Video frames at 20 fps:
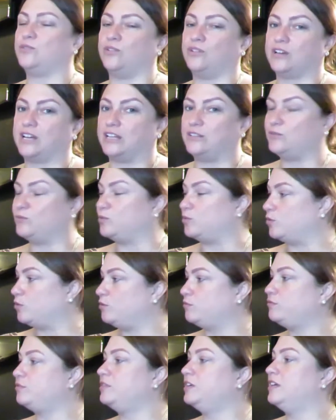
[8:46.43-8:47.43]
colocado
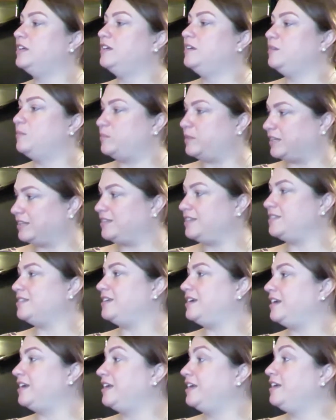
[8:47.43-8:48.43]
novo para
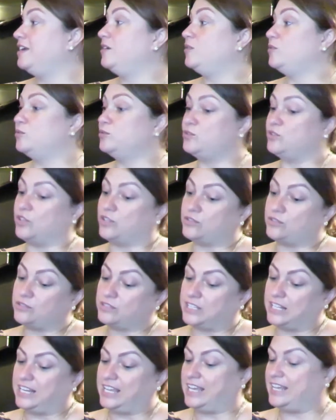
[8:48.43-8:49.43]
atender os
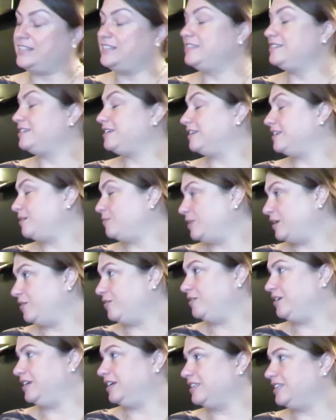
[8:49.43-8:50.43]
nossos clientes, que na
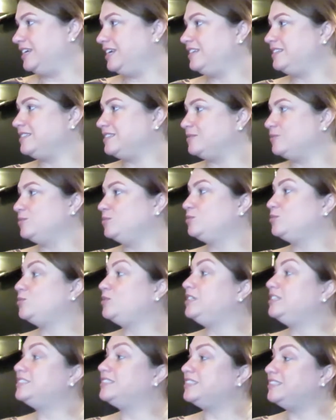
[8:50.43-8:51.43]
maioria deles são
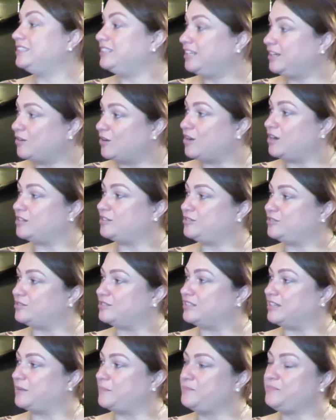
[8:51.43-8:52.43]
turistas de
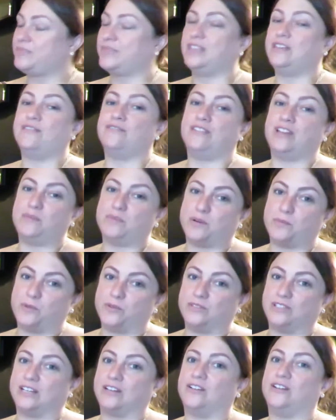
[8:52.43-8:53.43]
negócios, né? Perfeito. Que vem para
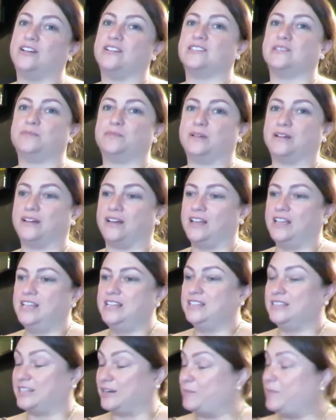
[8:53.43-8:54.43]
Ponta Grossa para
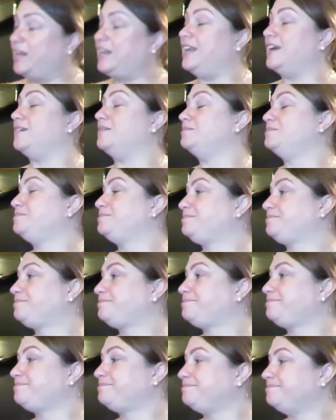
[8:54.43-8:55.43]
trabalhar.
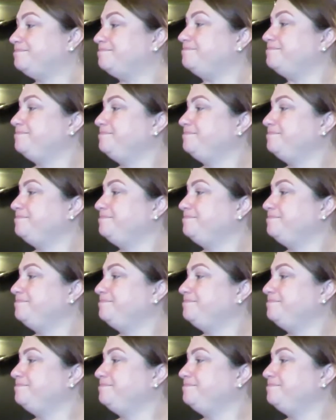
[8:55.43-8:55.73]
Exatamente.